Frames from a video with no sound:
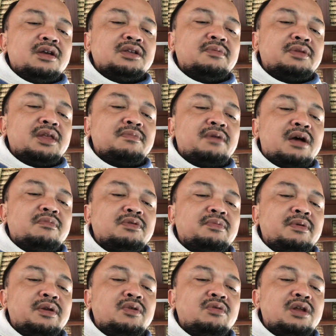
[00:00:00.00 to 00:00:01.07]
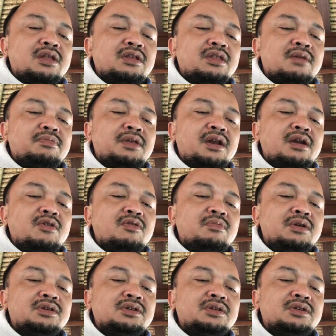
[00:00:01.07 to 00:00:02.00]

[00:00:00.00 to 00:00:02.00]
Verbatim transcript: seperti menghapus video dan tetap tidak dikubus